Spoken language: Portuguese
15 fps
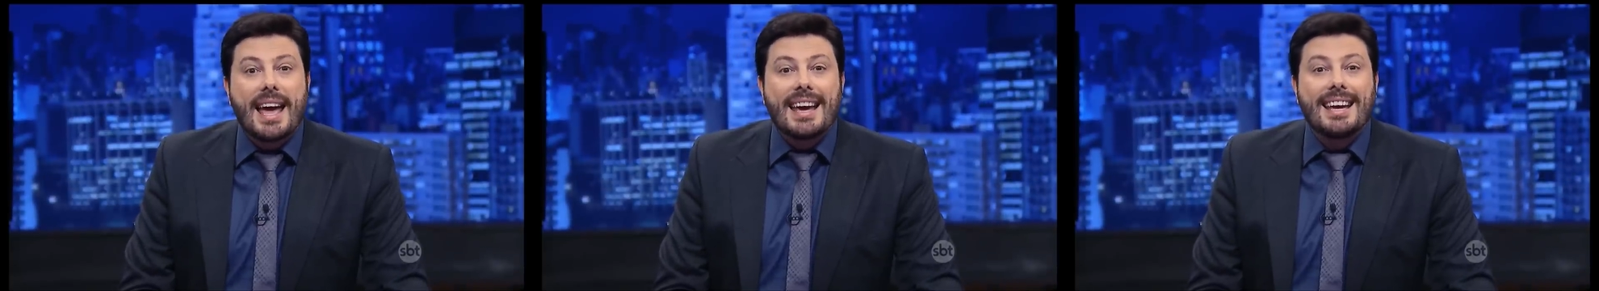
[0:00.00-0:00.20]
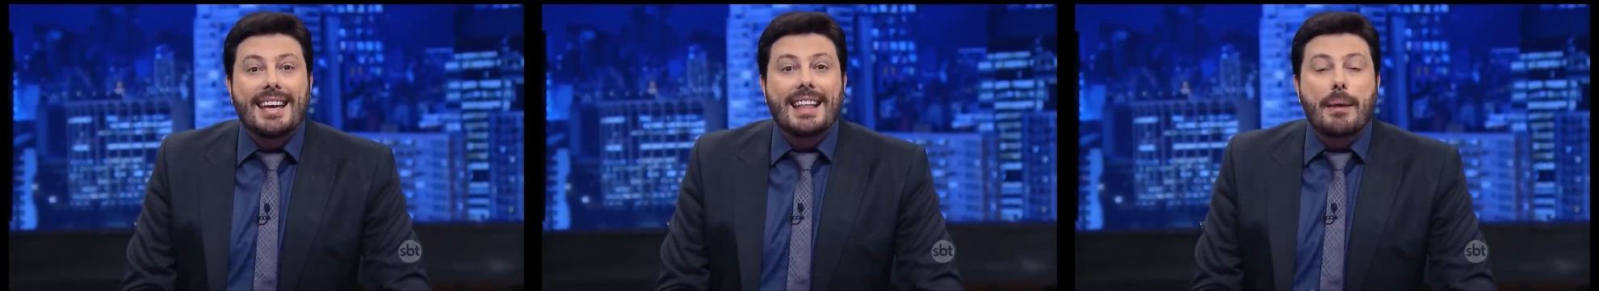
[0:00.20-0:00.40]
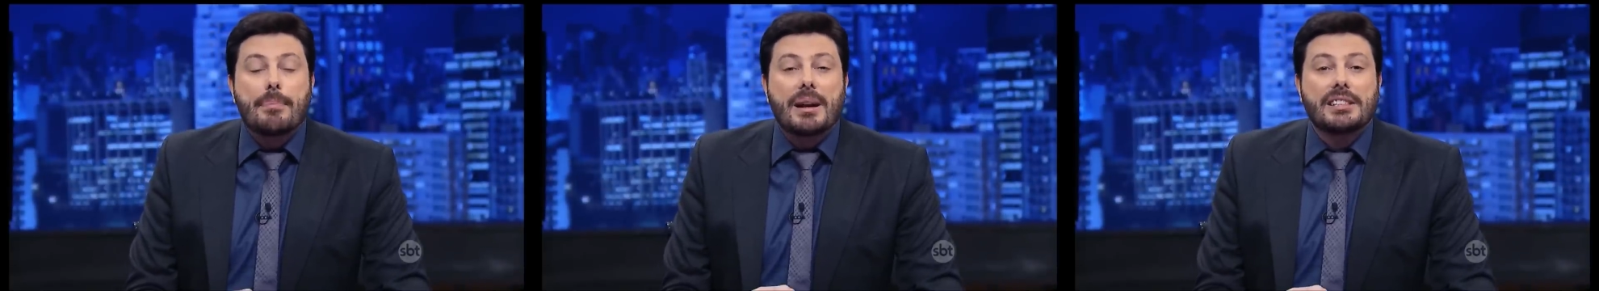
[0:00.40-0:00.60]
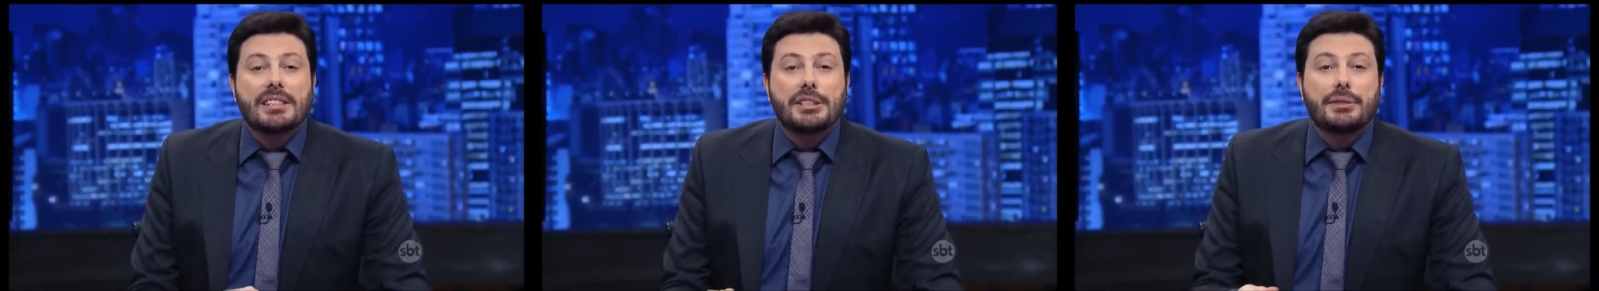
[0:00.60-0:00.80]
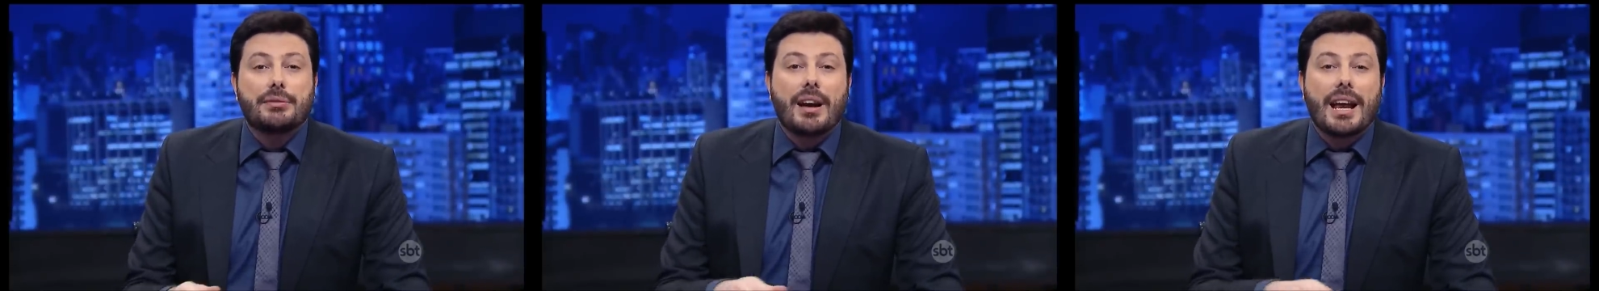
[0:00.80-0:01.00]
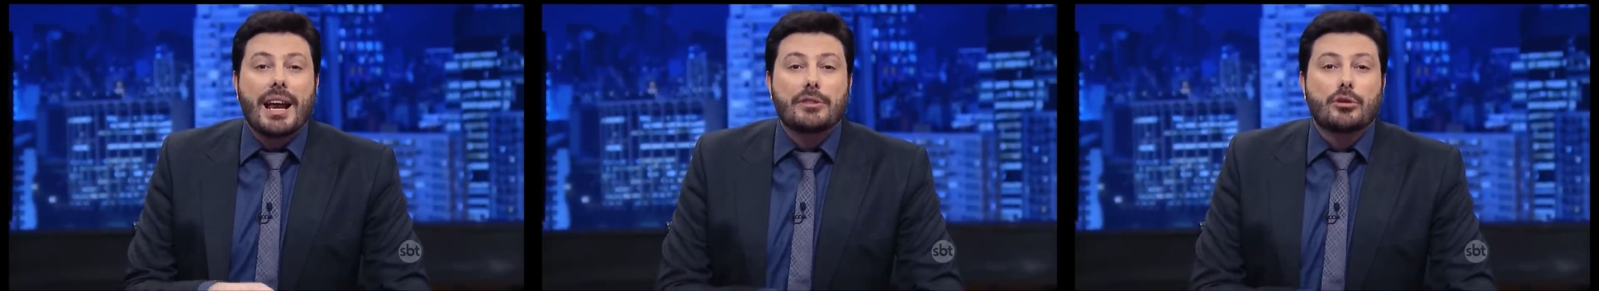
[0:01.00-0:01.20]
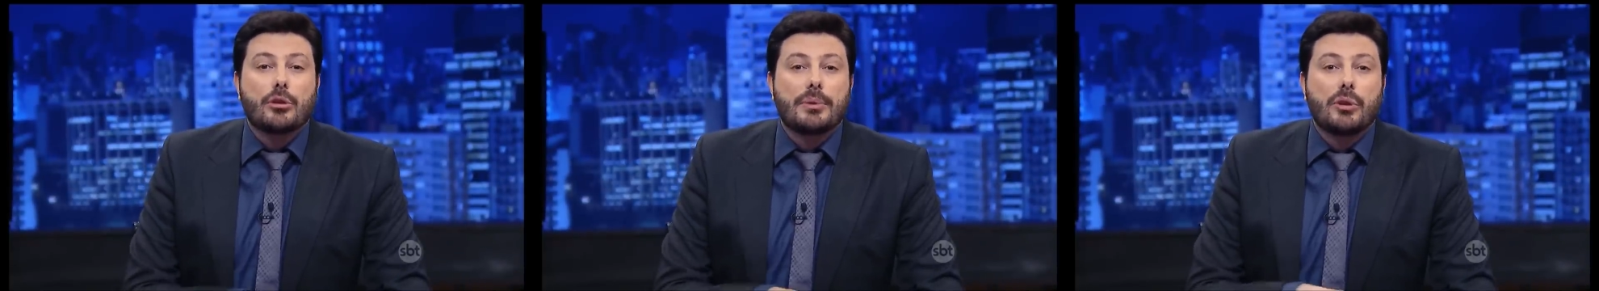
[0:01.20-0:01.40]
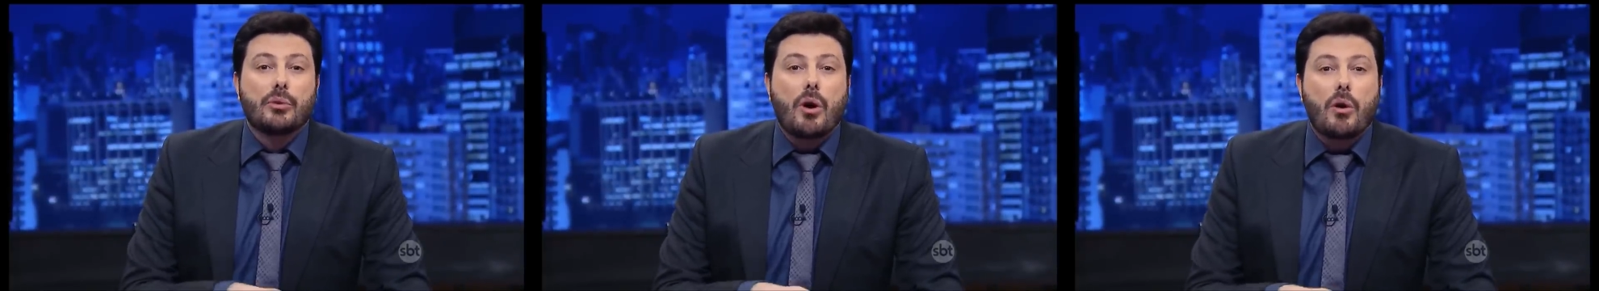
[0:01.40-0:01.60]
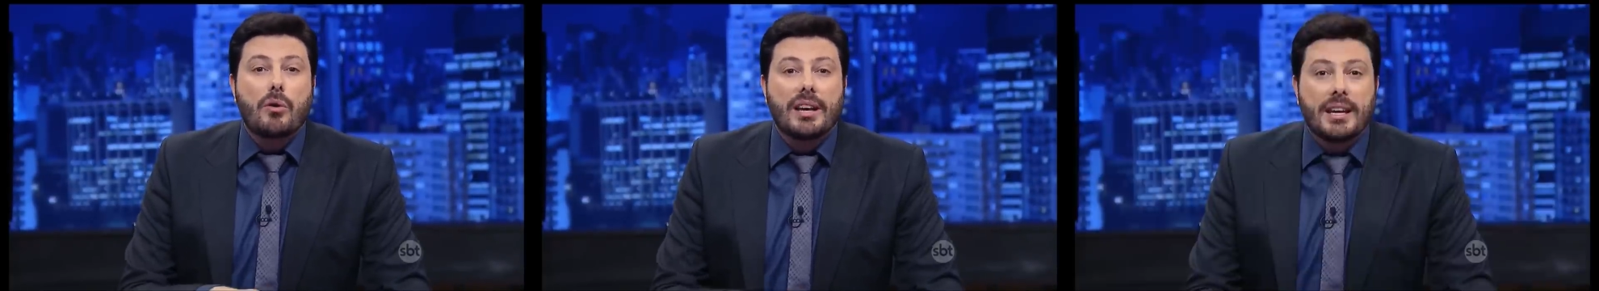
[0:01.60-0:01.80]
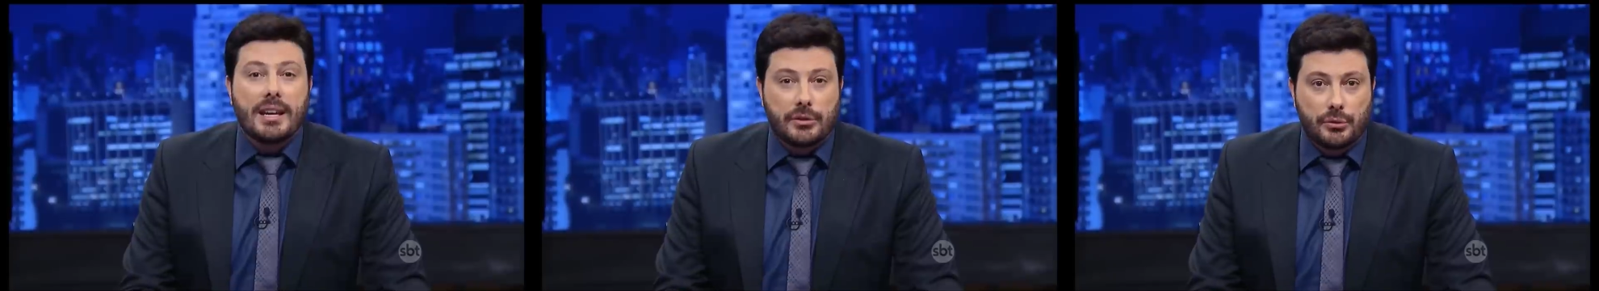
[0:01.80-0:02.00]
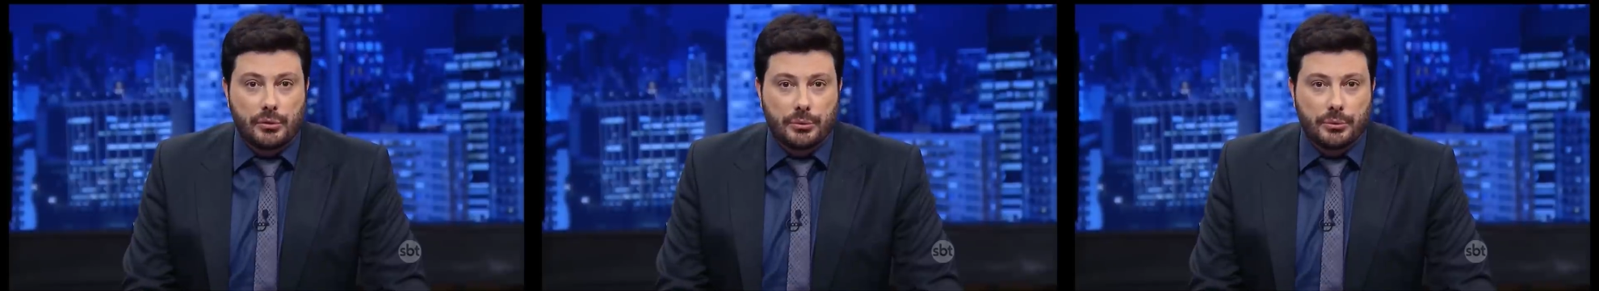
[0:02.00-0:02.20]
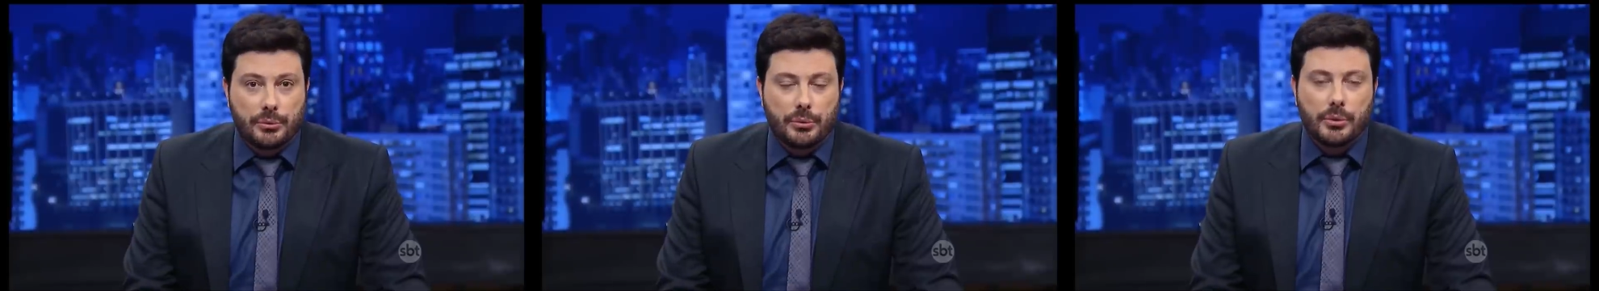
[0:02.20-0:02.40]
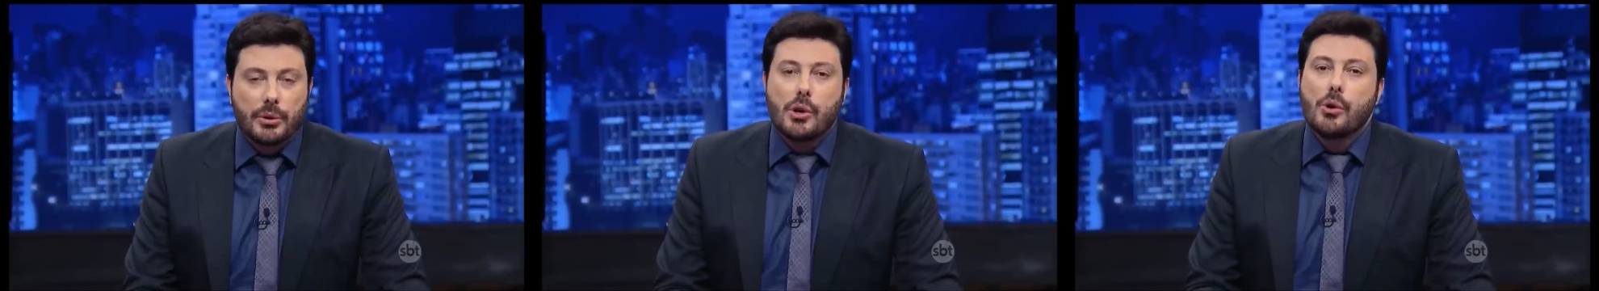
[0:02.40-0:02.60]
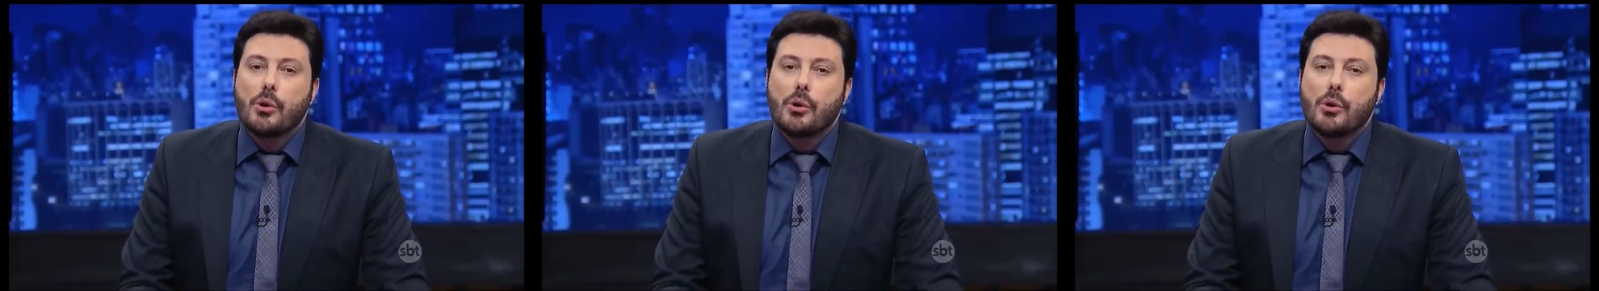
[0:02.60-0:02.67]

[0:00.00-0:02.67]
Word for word: é que dá pra gente falar sobre qualquer assunto.